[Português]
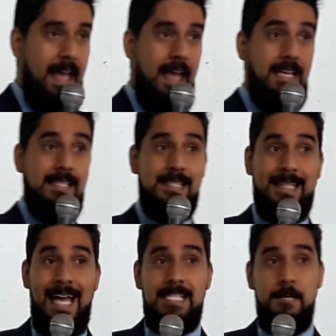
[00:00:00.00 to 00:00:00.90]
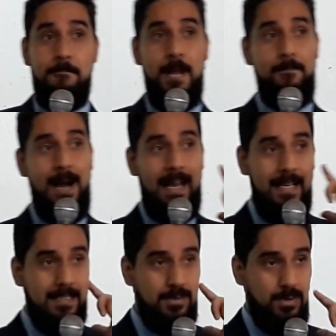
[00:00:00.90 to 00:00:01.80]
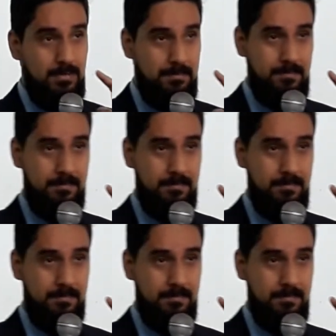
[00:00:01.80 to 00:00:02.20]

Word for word: Ele está se preparando,